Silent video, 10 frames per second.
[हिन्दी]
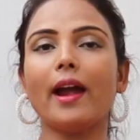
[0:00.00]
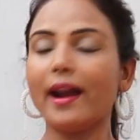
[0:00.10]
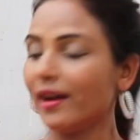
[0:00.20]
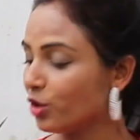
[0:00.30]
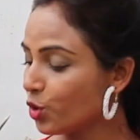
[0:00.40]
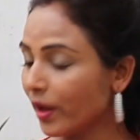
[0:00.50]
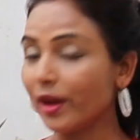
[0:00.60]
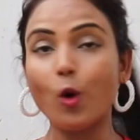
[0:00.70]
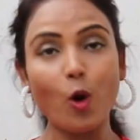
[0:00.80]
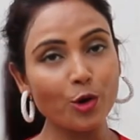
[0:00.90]
एंड जो
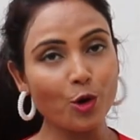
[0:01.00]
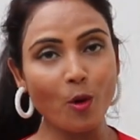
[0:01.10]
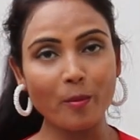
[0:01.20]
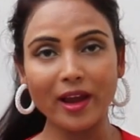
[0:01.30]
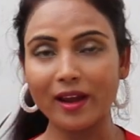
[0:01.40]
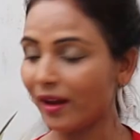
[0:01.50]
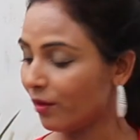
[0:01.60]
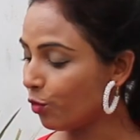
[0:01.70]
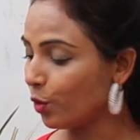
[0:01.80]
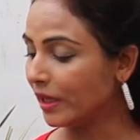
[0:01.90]
एक और टॉप है
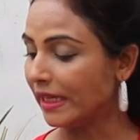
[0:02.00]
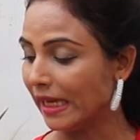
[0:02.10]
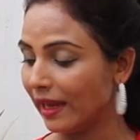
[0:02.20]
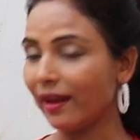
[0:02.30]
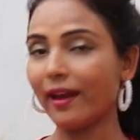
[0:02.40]
वो ये